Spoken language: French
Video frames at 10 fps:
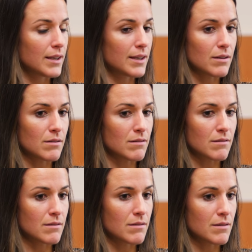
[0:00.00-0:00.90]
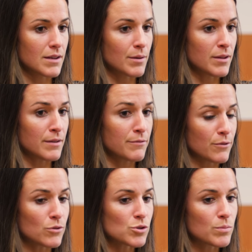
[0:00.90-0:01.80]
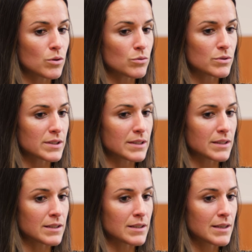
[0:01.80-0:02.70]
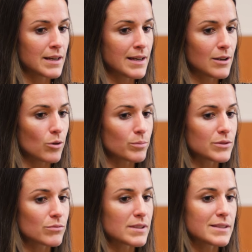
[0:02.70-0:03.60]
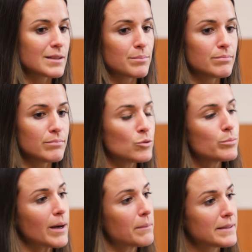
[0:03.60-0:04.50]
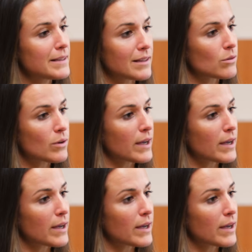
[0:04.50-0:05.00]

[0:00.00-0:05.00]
Et, euh, franchement, c'est l'ambition, c'est ce qui nous permet d'atteindre